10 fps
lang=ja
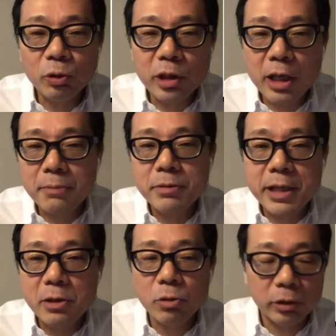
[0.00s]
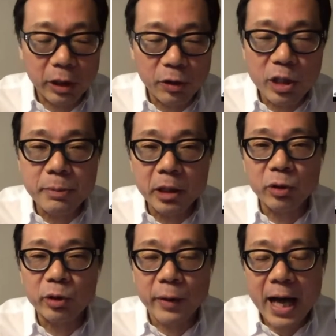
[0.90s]
テープレコーダーの意味とい
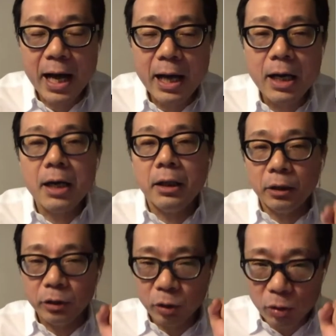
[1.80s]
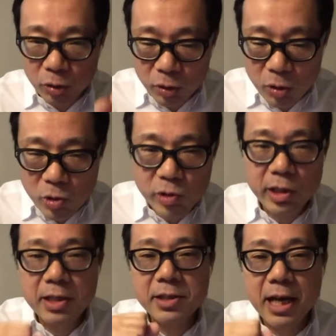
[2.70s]
うのは、録音し
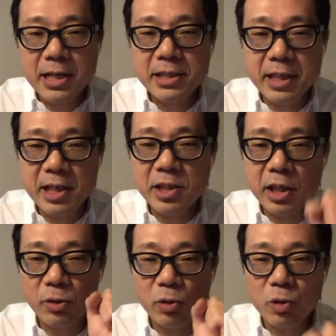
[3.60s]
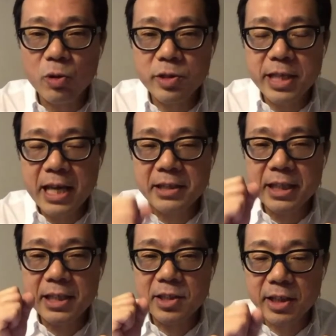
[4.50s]
て再生して、録音再
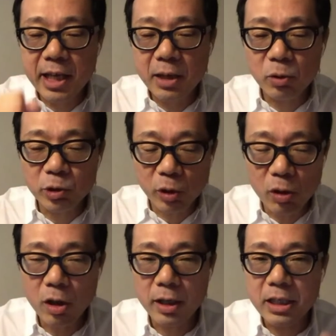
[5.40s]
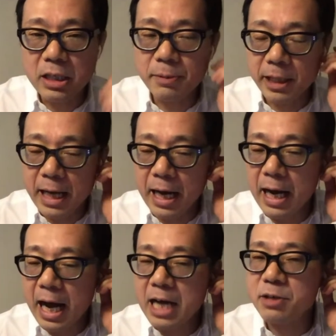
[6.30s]
生してこそ意味が
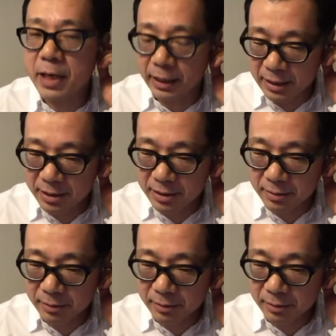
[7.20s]
あるわけです。